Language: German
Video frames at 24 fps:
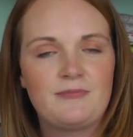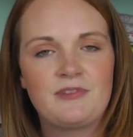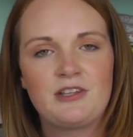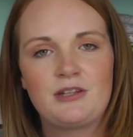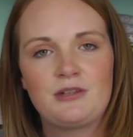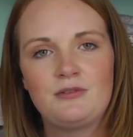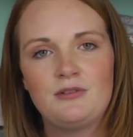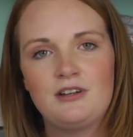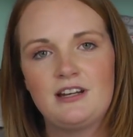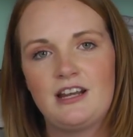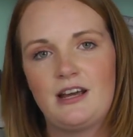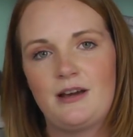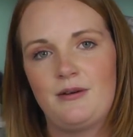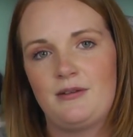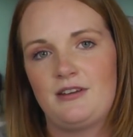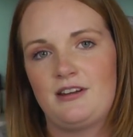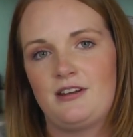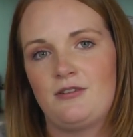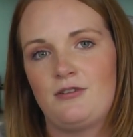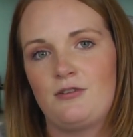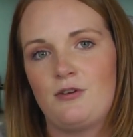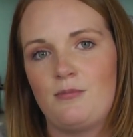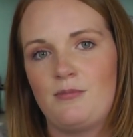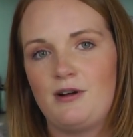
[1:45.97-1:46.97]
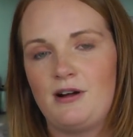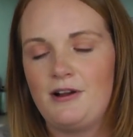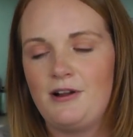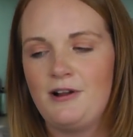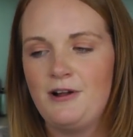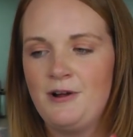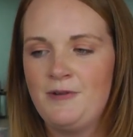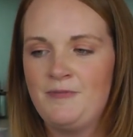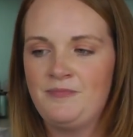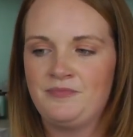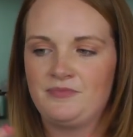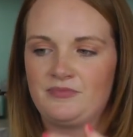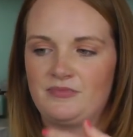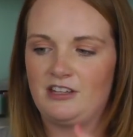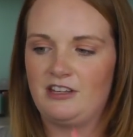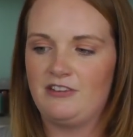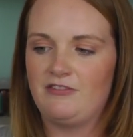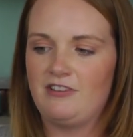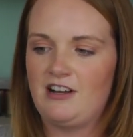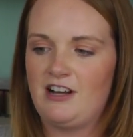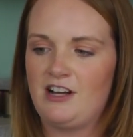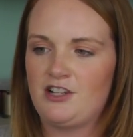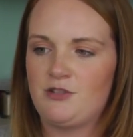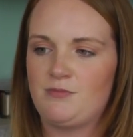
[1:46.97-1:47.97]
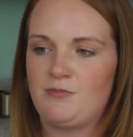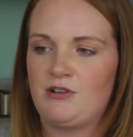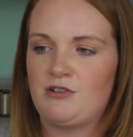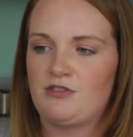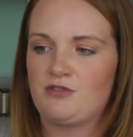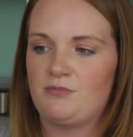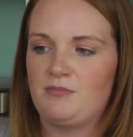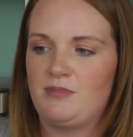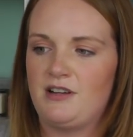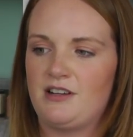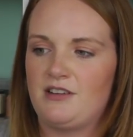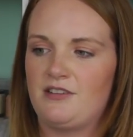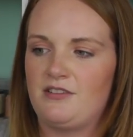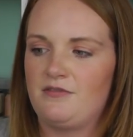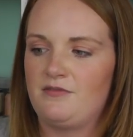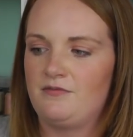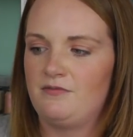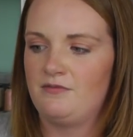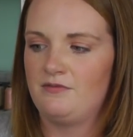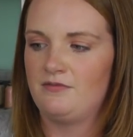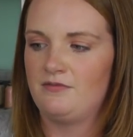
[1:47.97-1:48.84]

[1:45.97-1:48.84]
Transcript: Natürlich habe ich dann nochmal die Fadenspannungsplatten